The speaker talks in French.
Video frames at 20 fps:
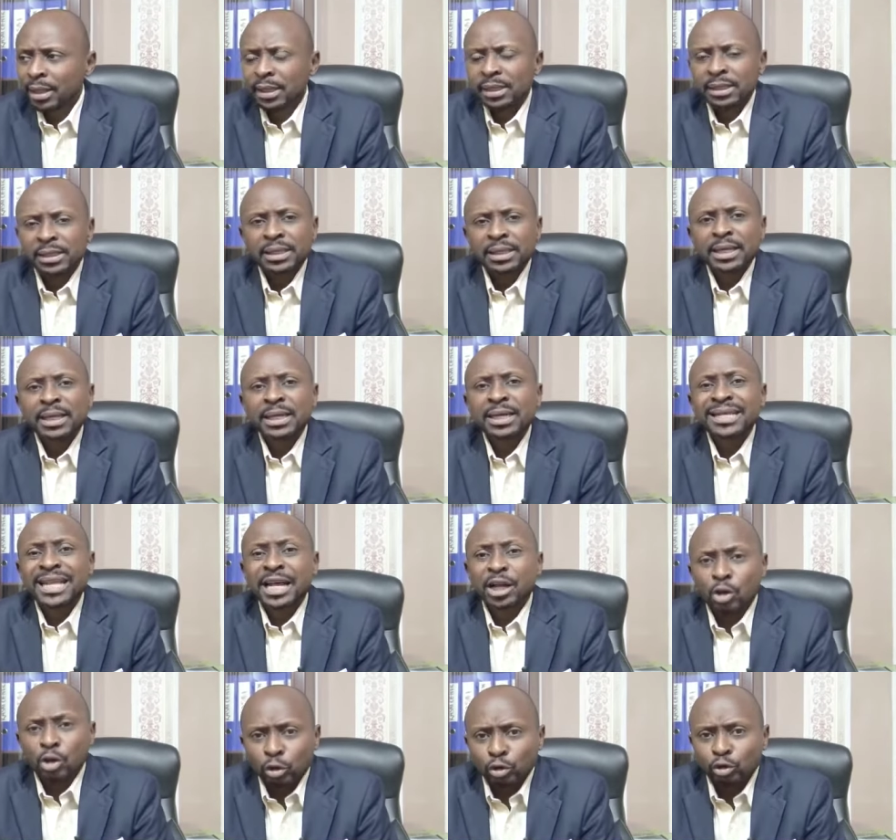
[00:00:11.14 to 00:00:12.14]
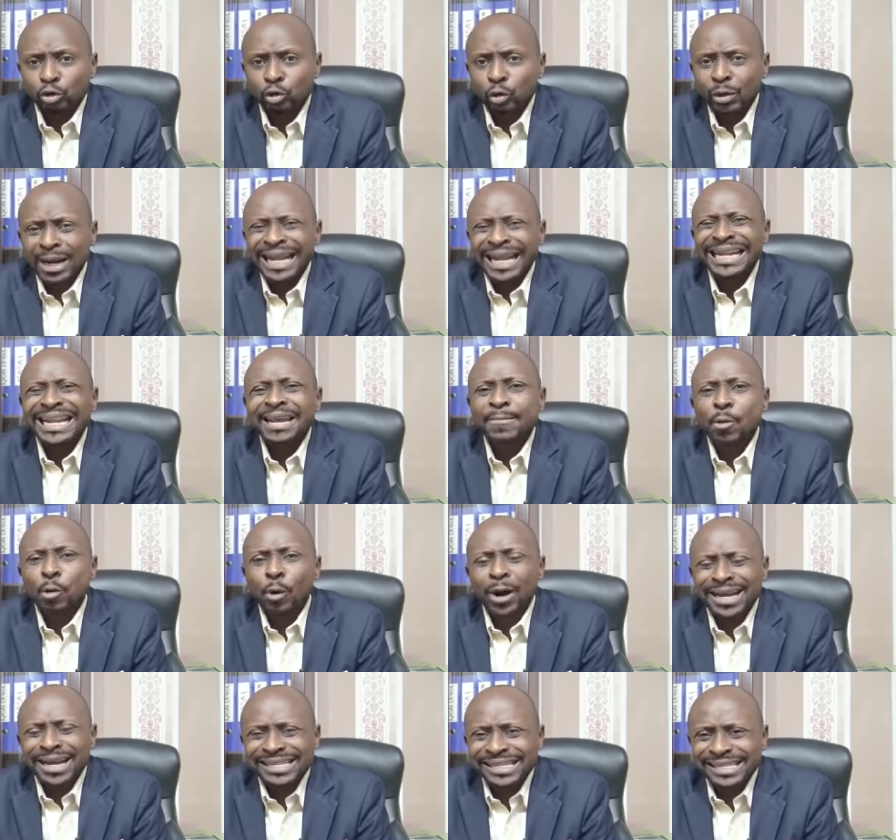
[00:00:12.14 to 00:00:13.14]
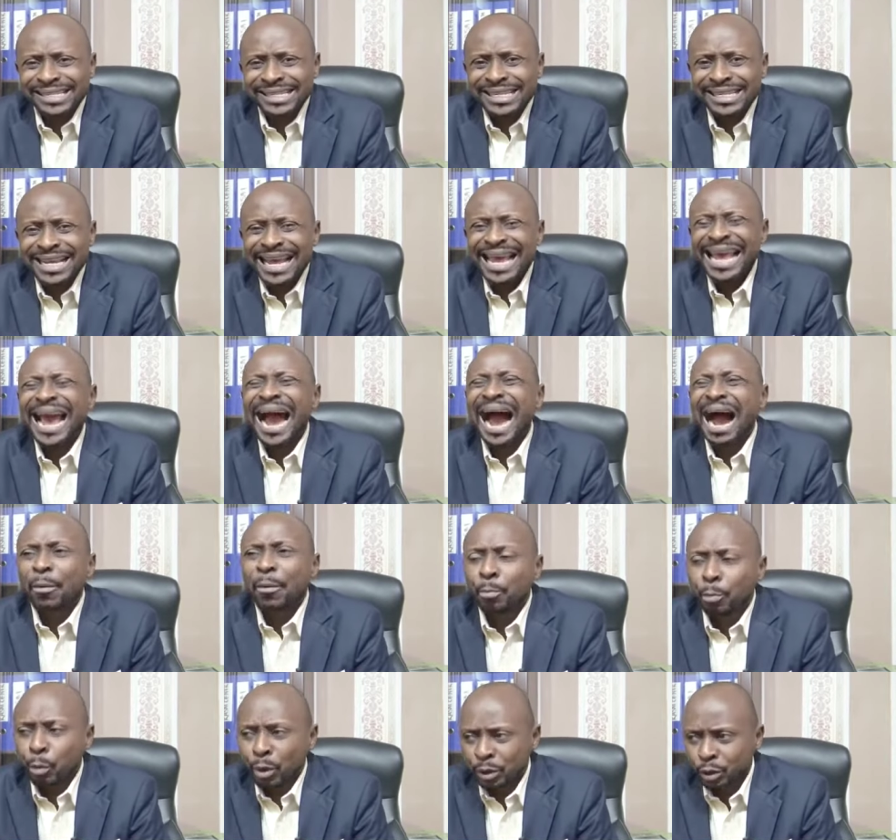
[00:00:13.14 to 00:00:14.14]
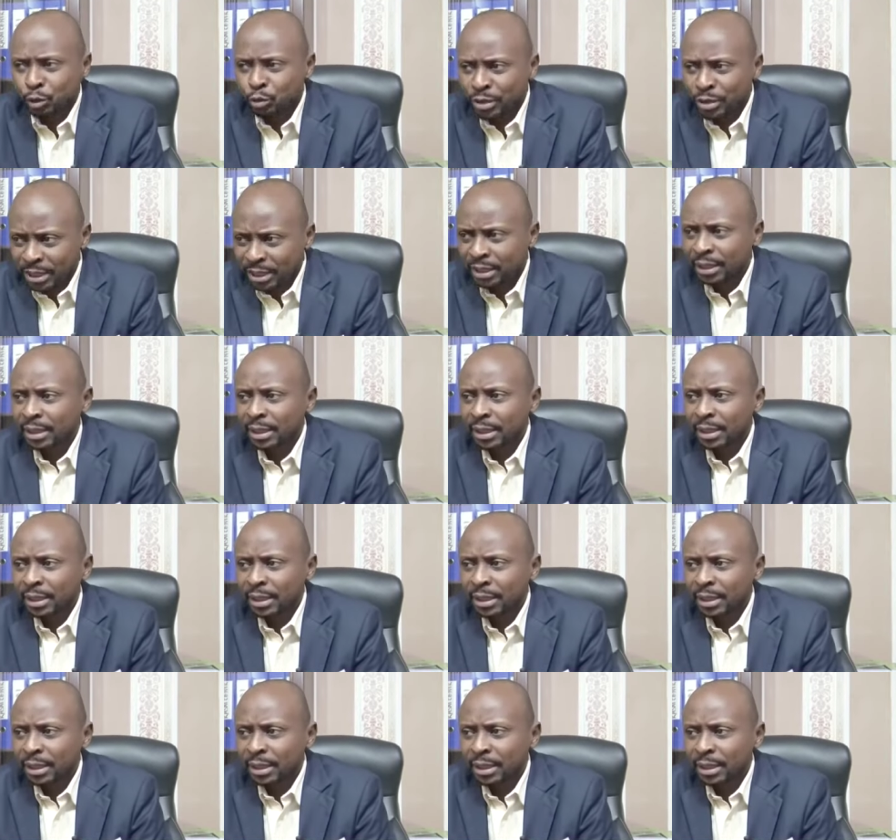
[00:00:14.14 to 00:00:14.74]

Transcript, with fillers: Ce qui dénote que la démocratie est empoisonnée.